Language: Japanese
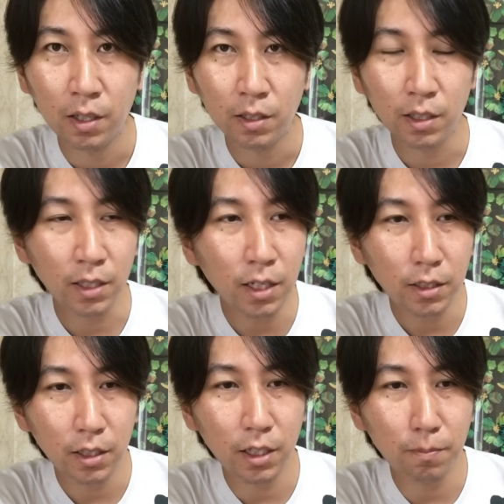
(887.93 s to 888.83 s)
だから単
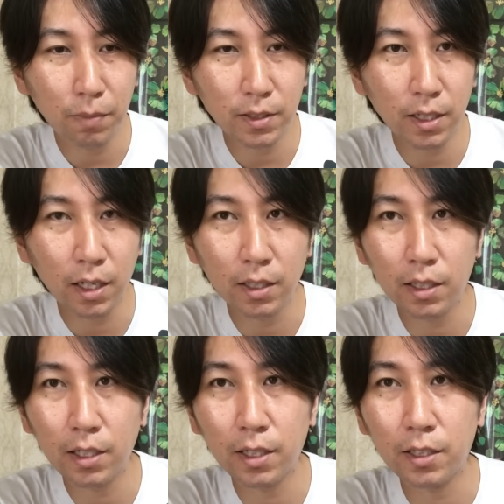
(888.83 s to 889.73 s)
に原発が反
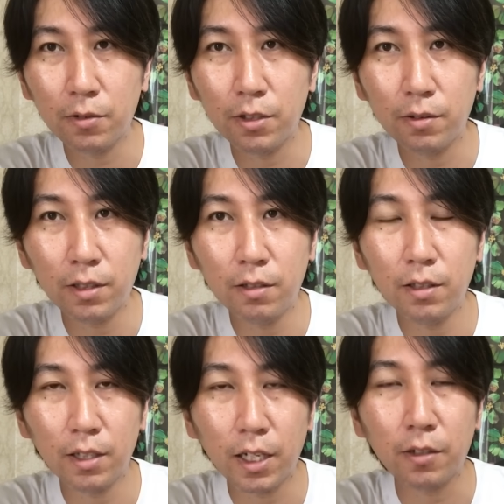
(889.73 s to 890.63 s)
対だっていうふうに言ってるん
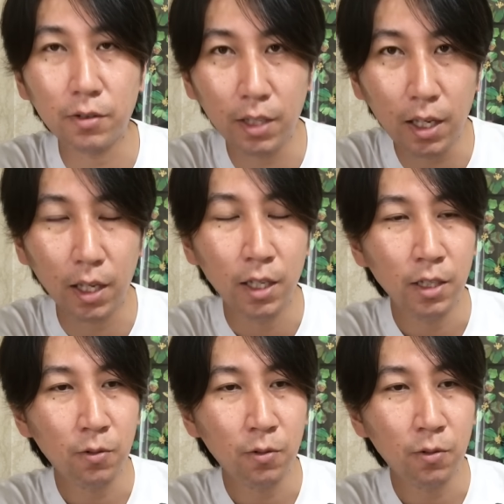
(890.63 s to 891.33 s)
ではなくて